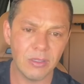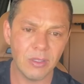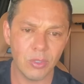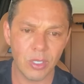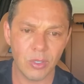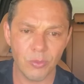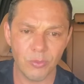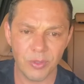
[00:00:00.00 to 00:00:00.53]

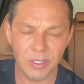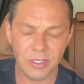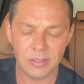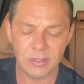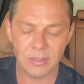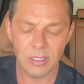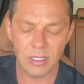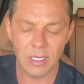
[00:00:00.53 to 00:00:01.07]
Então, o que, que eu
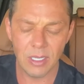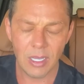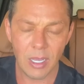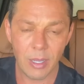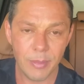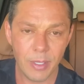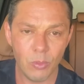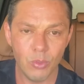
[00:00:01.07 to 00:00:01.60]
fiz?
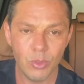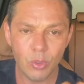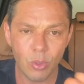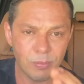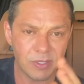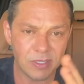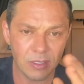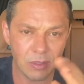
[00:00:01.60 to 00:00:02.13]
A minha
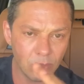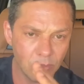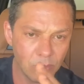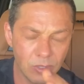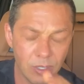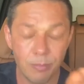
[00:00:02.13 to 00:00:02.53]
única opção,